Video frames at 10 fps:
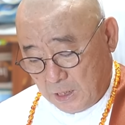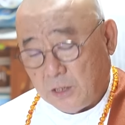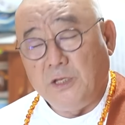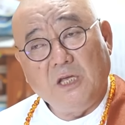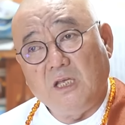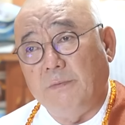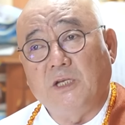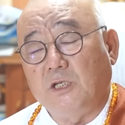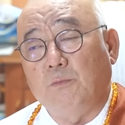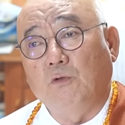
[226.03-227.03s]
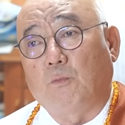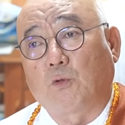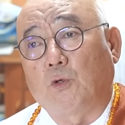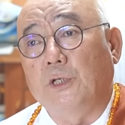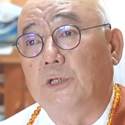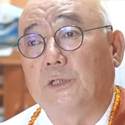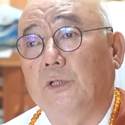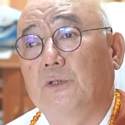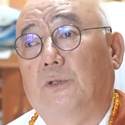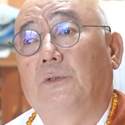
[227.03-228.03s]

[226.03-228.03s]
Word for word: 근데 이재명 씨 이분도 보통이 넘거든요.